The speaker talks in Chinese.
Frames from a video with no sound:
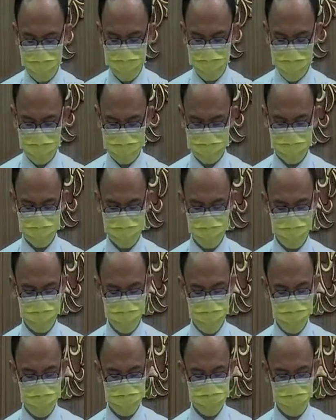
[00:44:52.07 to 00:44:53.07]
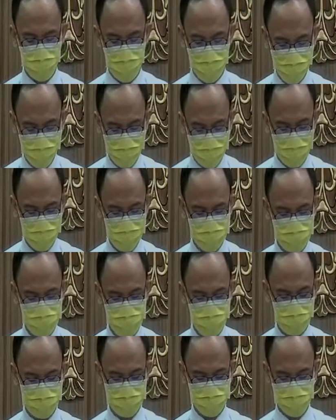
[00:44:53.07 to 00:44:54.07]
把神的福音传给
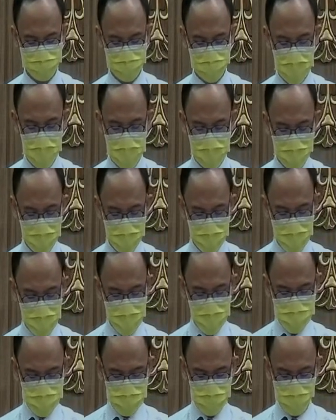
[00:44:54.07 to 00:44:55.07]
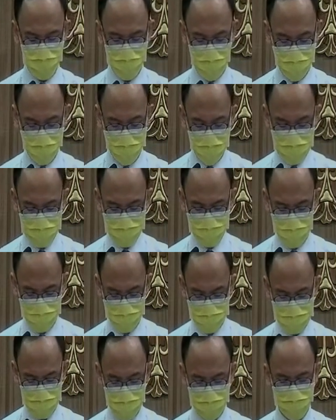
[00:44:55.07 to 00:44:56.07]
需要的人。我们来看《铁
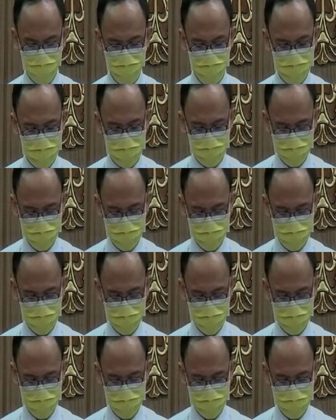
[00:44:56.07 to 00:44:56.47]
砂罗尼迦